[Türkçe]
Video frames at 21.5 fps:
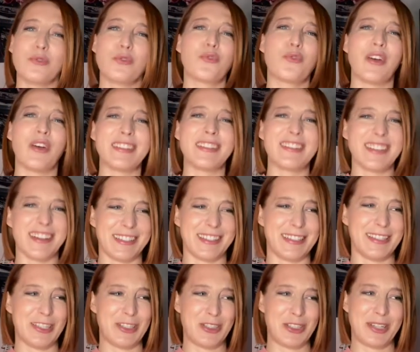lütfen
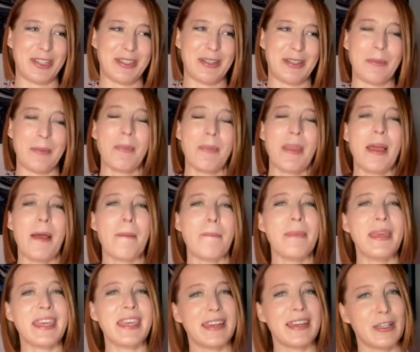tatile çıkaralım.
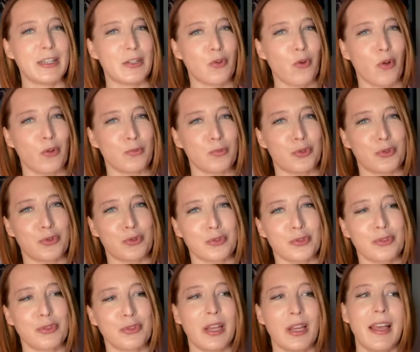Bir kerelik
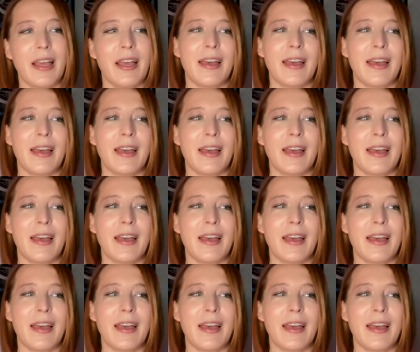olmuştur.